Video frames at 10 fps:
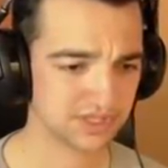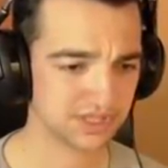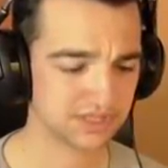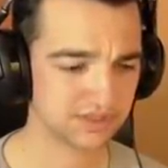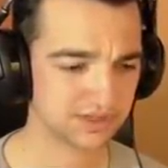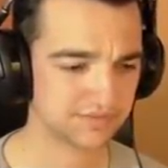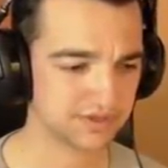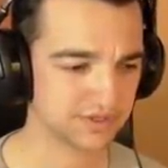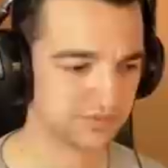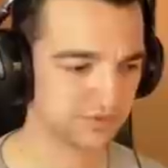Niestety
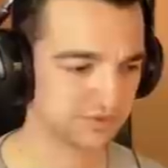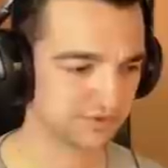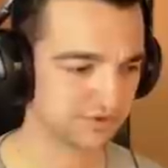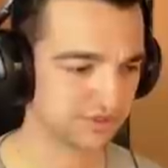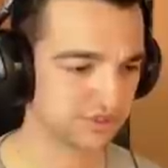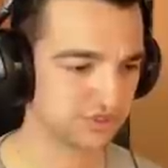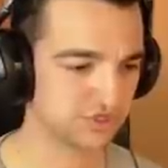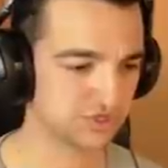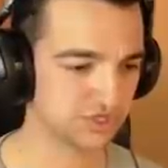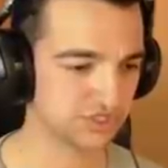kawalerzy muszą trochę
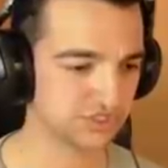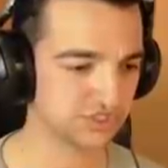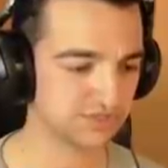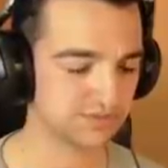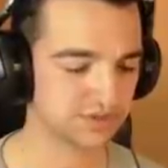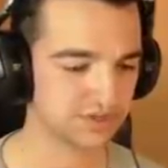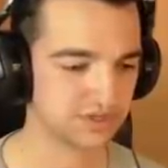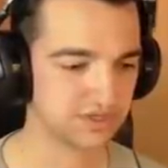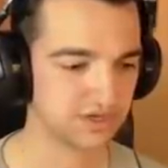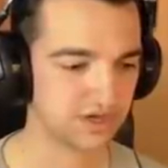jeździć na ręcznym,
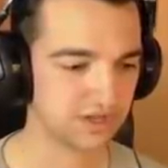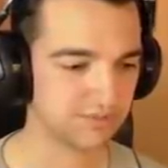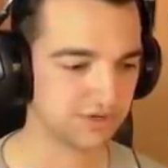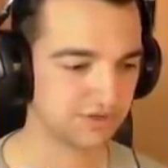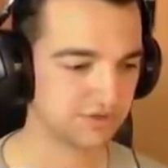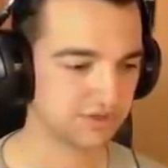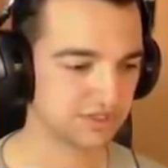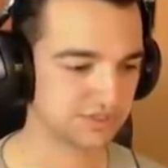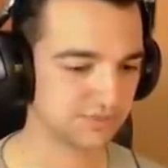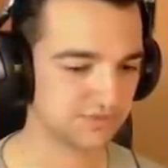albo jak to się
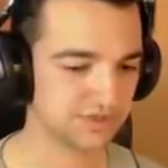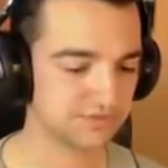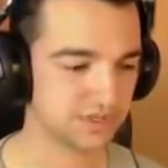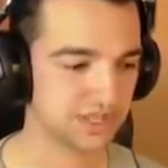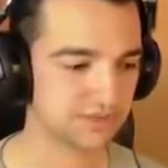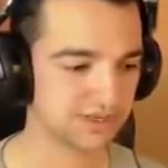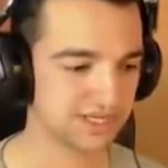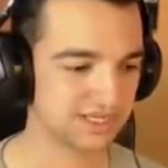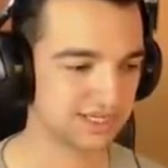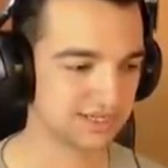inaczej mówi, na własną
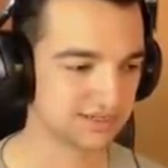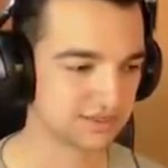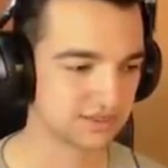rękę.